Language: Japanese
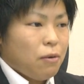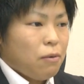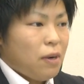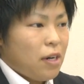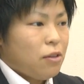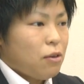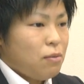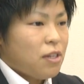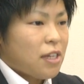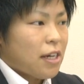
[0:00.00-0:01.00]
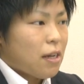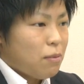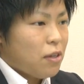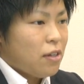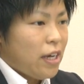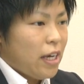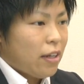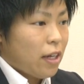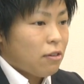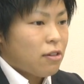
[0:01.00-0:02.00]
ワールド・オブ・スターダム、
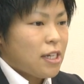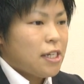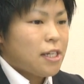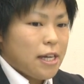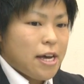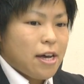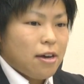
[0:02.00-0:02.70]
えー、タイトル戦ですね、